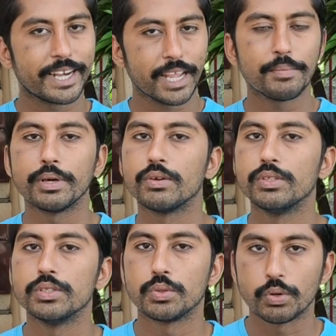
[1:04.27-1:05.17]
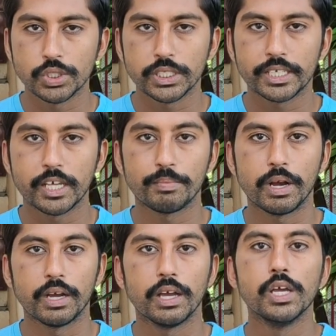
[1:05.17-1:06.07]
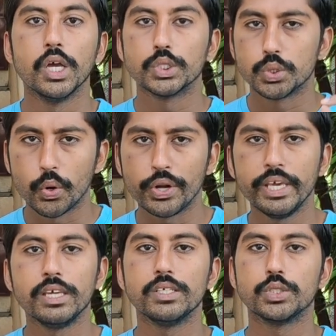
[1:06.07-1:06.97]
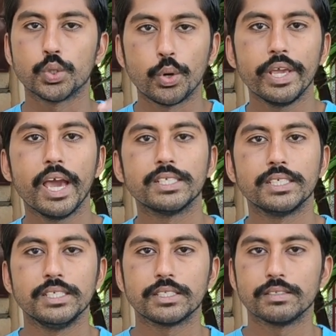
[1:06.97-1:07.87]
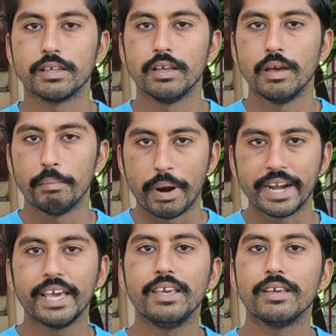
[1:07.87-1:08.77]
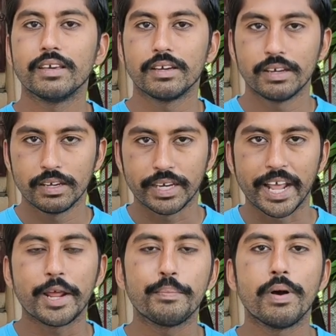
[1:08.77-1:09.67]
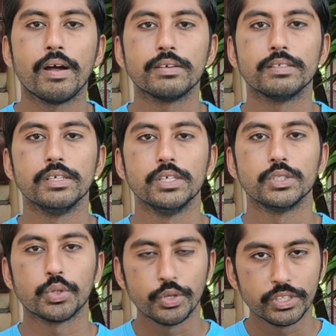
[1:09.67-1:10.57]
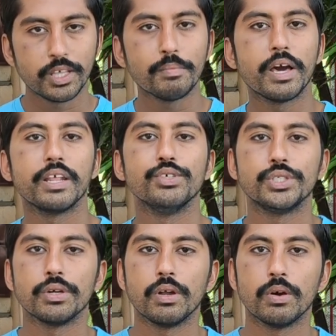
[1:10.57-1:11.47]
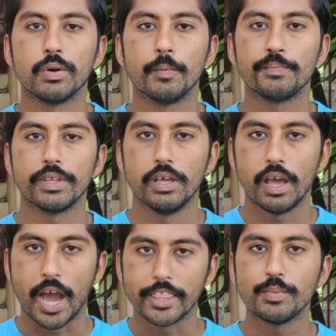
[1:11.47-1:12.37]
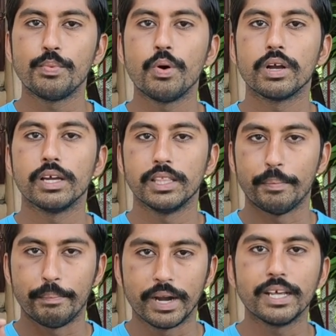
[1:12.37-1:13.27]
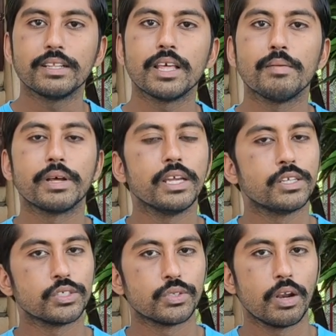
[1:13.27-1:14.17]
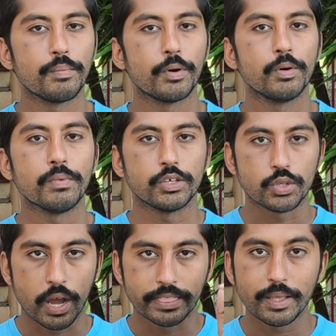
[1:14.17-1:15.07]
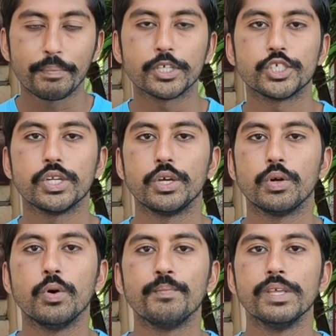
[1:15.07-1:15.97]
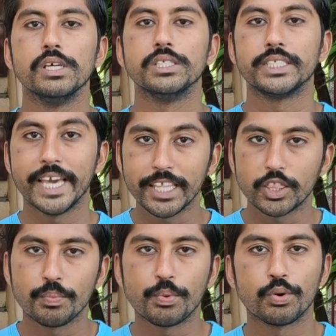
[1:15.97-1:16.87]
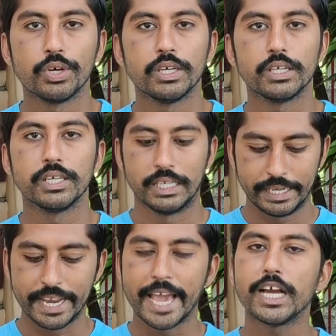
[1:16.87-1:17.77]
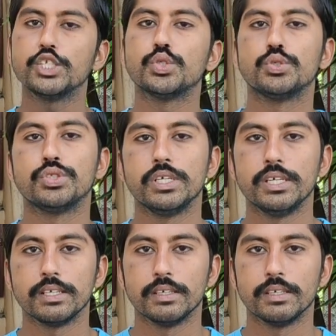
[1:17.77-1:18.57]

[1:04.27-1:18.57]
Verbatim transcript: நிறைய பேர் வந்து சொரிஞ்சுக்கிட்டே இருப்பாங்க சொரி சொரியாசிஸ் படை கரைப்பான் சோ இந்த மாதிரி விஷயங்களுக்கும் அது போக இந்த படர் தாமரை என்று சொல்லப்படும் சோ அந்த பிரச்சனைக்கும் சேத்து புண்ணு நெகச்சுத்தி